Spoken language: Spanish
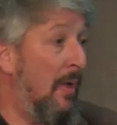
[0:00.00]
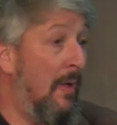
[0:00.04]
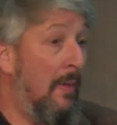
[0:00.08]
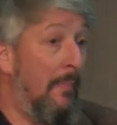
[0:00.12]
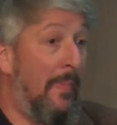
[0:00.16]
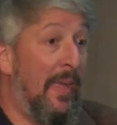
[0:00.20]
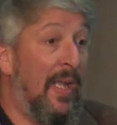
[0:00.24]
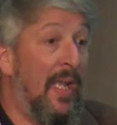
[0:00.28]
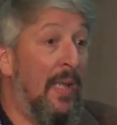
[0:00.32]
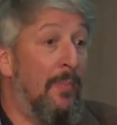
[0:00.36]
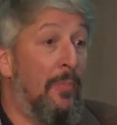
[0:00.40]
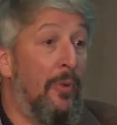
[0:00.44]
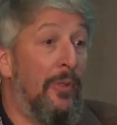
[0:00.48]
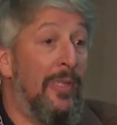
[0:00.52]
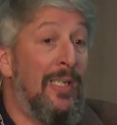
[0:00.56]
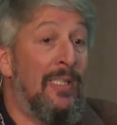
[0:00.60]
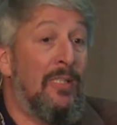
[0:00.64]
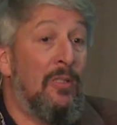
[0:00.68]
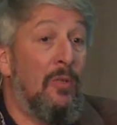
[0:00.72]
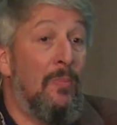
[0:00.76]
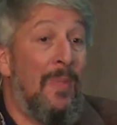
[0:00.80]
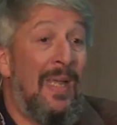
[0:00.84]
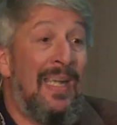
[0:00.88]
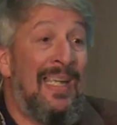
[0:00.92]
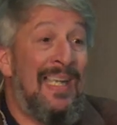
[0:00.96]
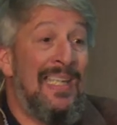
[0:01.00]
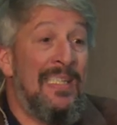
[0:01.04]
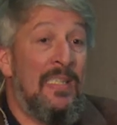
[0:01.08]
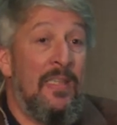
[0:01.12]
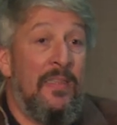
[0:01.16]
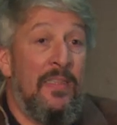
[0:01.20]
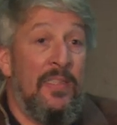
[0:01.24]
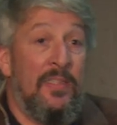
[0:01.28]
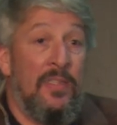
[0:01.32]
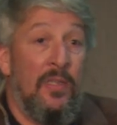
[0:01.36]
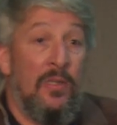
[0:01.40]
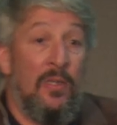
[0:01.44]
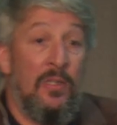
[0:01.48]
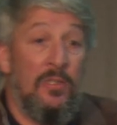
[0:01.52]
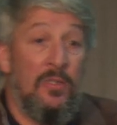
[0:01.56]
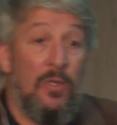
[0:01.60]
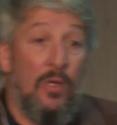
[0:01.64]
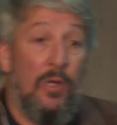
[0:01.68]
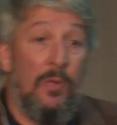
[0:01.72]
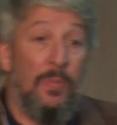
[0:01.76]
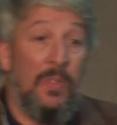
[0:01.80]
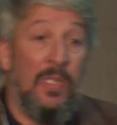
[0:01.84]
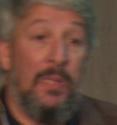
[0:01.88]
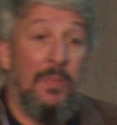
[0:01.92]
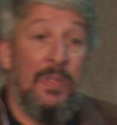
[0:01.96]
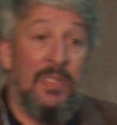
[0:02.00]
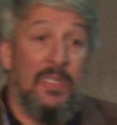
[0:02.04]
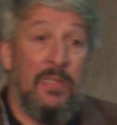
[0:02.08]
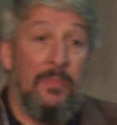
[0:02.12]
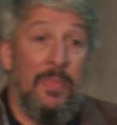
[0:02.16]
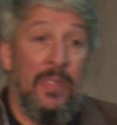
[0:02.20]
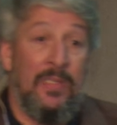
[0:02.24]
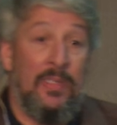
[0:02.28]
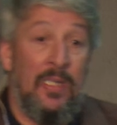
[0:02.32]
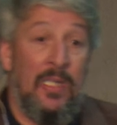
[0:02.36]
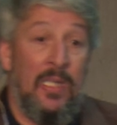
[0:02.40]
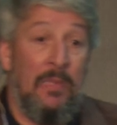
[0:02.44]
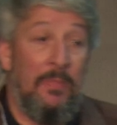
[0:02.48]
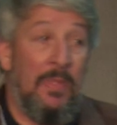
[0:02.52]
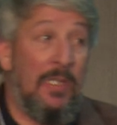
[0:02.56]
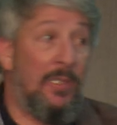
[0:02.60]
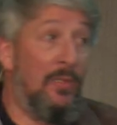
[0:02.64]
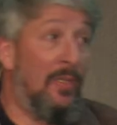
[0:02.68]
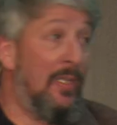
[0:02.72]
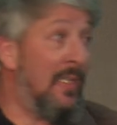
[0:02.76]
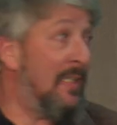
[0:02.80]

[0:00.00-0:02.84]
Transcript: para poder tomar las decisiones óptimas en mantenimiento